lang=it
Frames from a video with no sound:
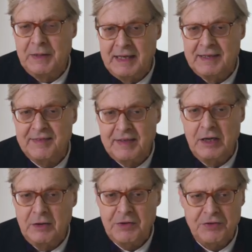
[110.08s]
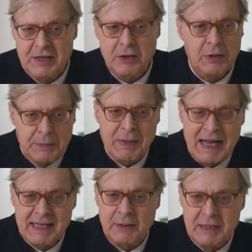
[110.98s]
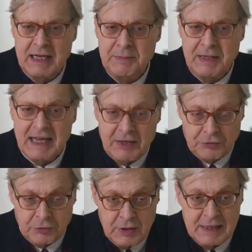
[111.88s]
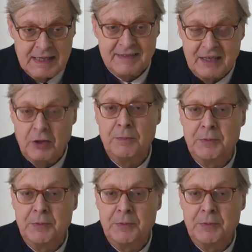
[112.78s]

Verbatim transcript: per gli artisti del Novecento è pari a quella di Picasso, se non